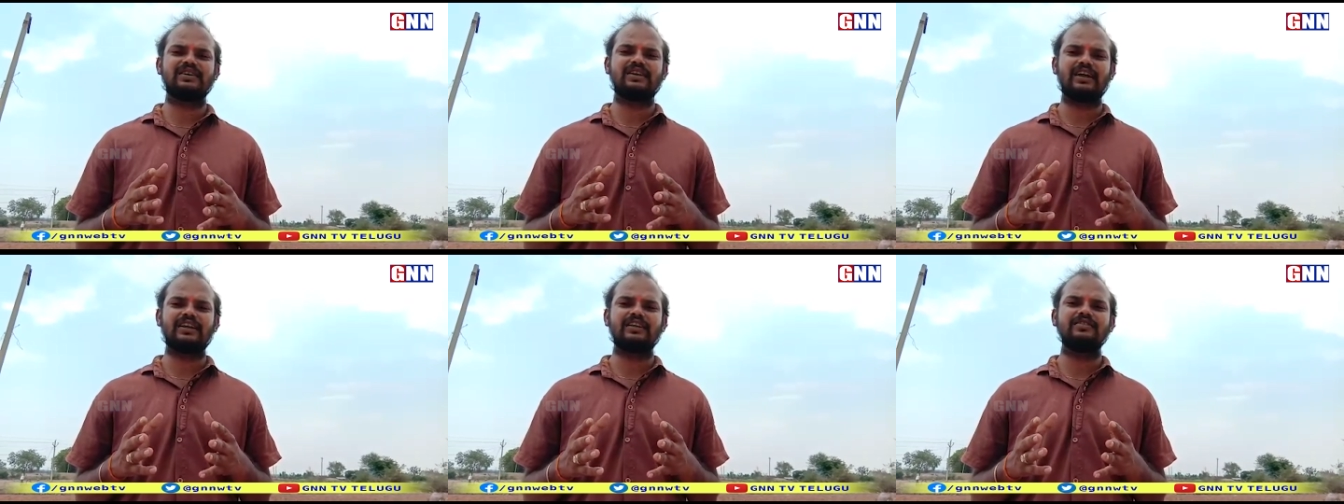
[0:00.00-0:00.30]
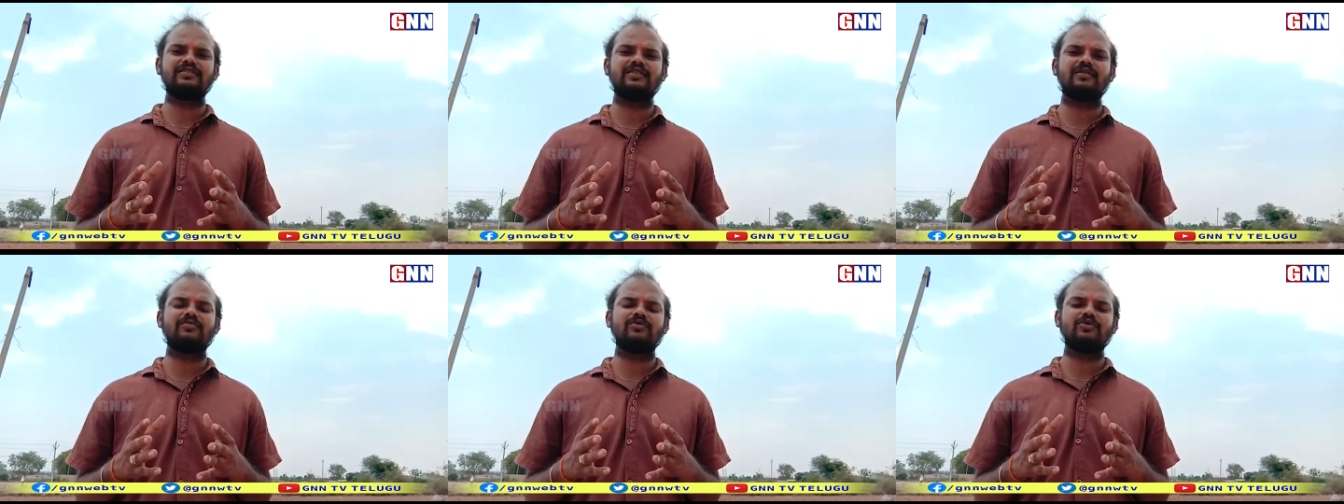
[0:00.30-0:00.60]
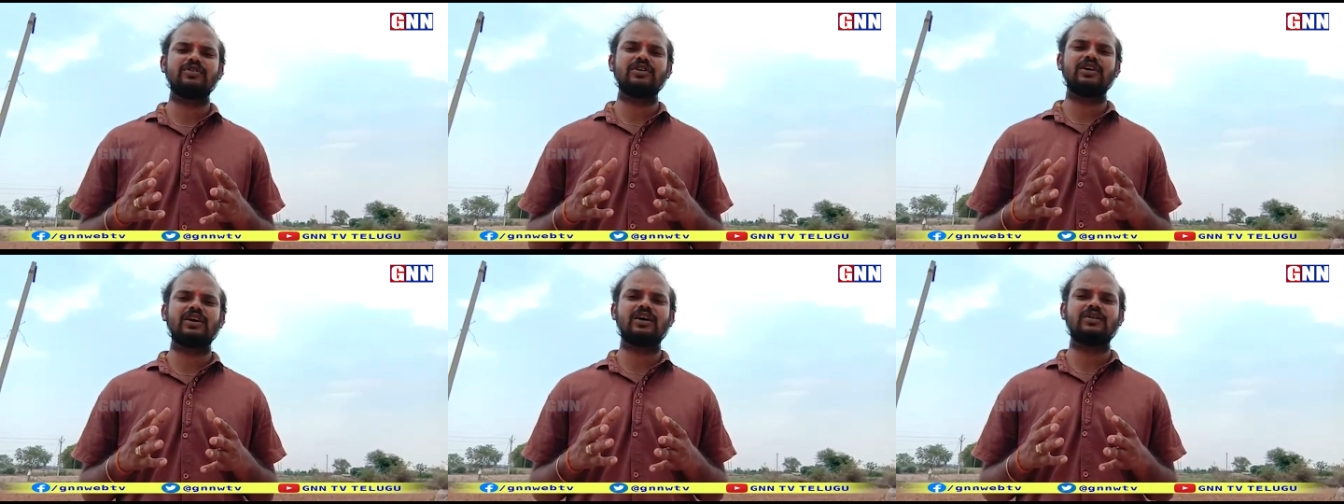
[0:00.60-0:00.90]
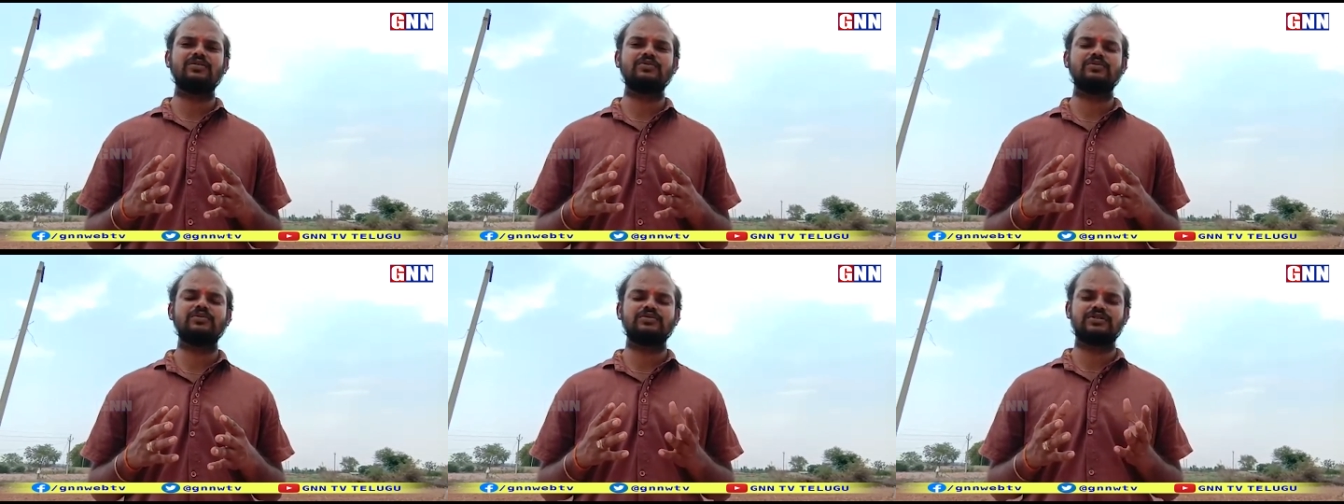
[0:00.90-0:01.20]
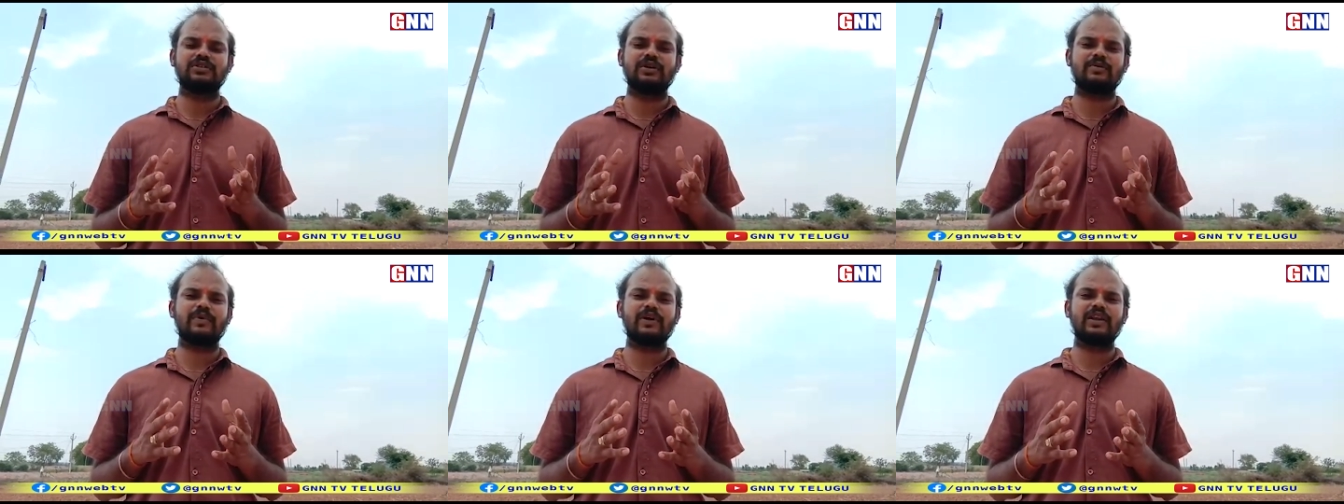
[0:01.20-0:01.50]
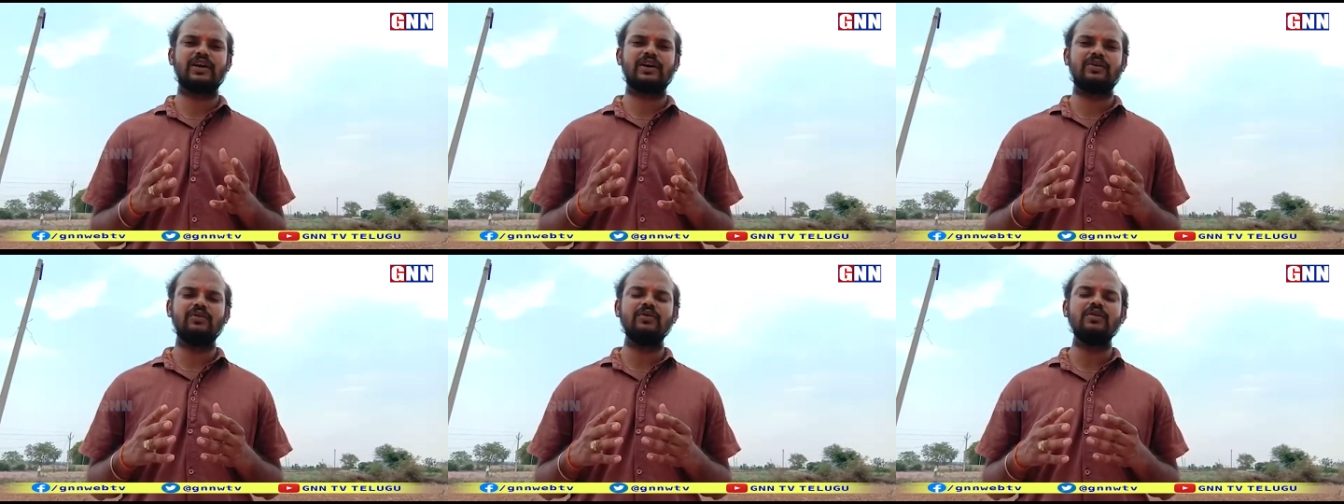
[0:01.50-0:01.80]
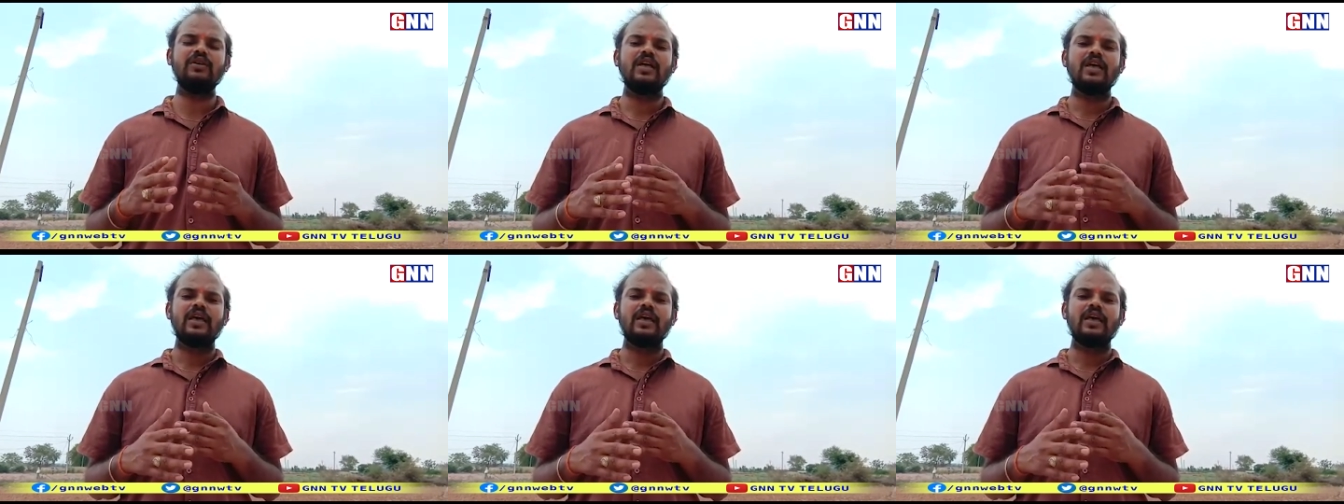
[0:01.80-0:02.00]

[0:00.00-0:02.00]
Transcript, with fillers: నరేంద్ర మోదీ గారు చెప్పలేరు